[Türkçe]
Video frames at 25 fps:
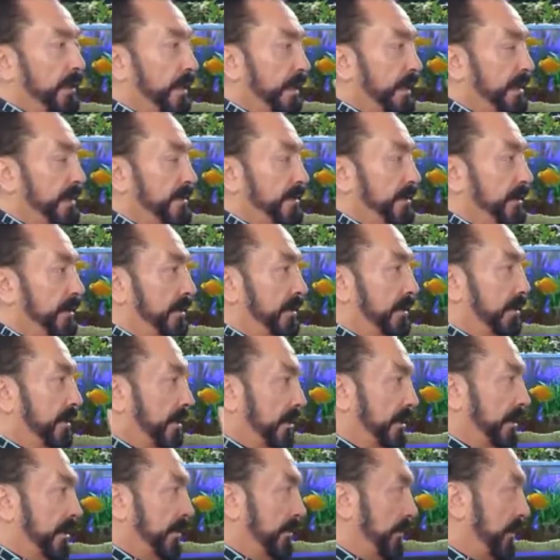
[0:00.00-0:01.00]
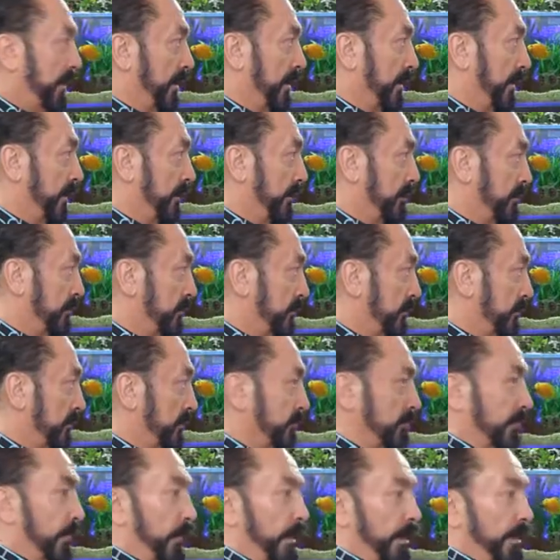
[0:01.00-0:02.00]
estetikle, kaliteyle.
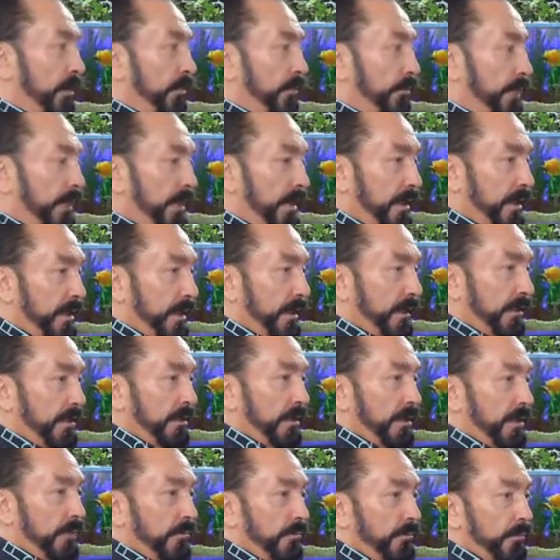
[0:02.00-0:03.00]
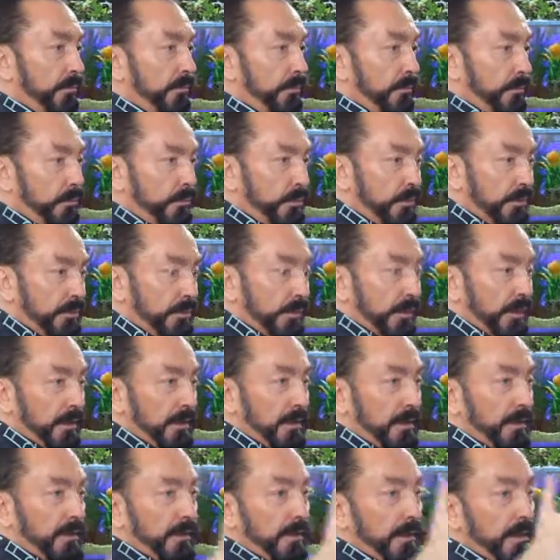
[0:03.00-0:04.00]
Bir araya getirelim.
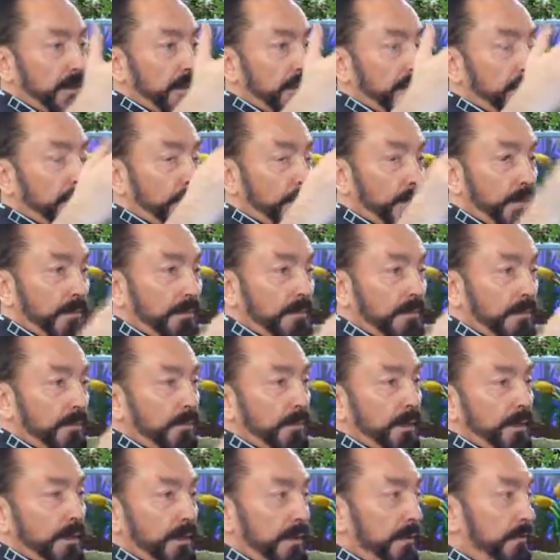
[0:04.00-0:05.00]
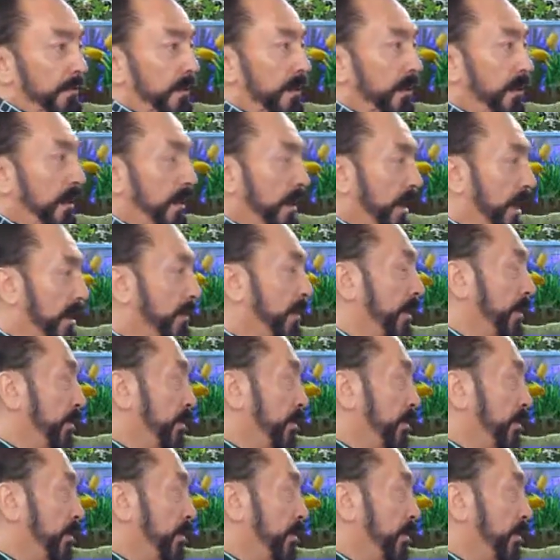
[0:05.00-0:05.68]
Türkiye'yi maddi manevi hemen